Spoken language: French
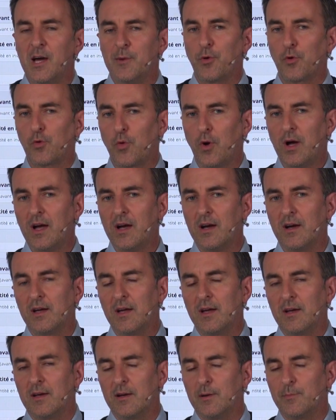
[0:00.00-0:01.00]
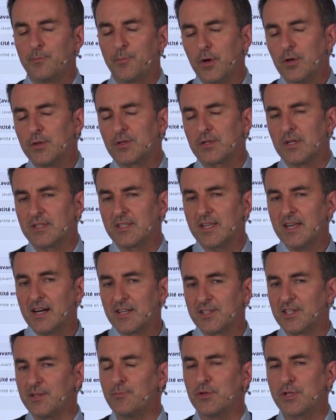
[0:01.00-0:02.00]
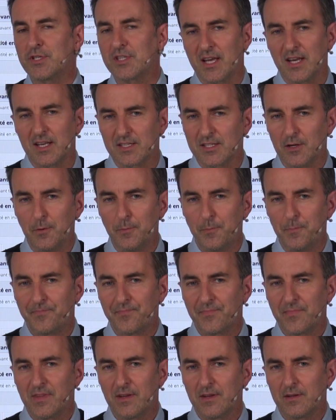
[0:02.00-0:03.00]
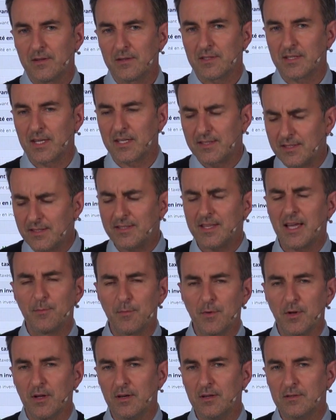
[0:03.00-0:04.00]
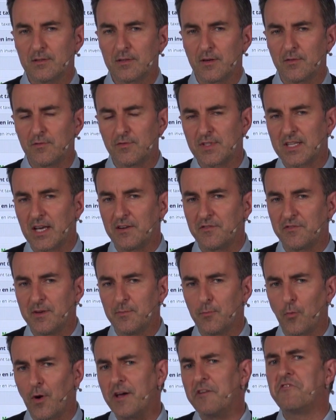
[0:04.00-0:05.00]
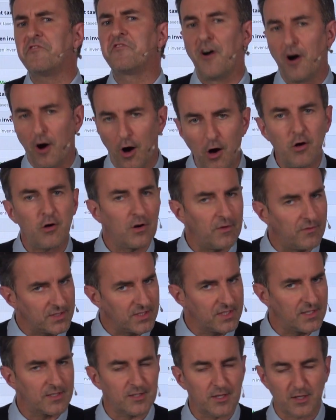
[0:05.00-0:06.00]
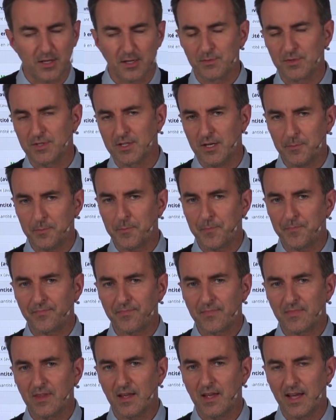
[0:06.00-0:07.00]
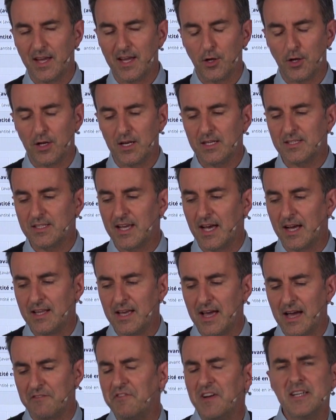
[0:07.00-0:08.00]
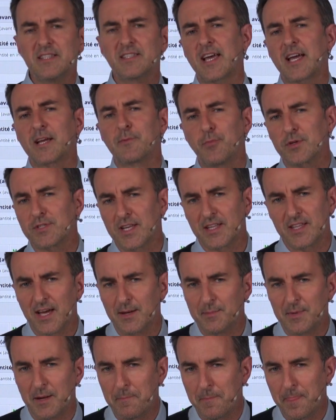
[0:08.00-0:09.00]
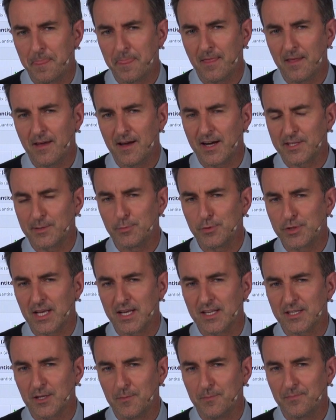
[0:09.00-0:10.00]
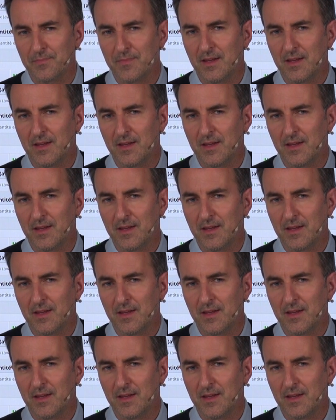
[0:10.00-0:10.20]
Pourquoi pas utiliser en début de saison cet item-là que vous savez moins fort, on va dire ça comme ça, et le laisser aller à 25 de rabais en début de saison?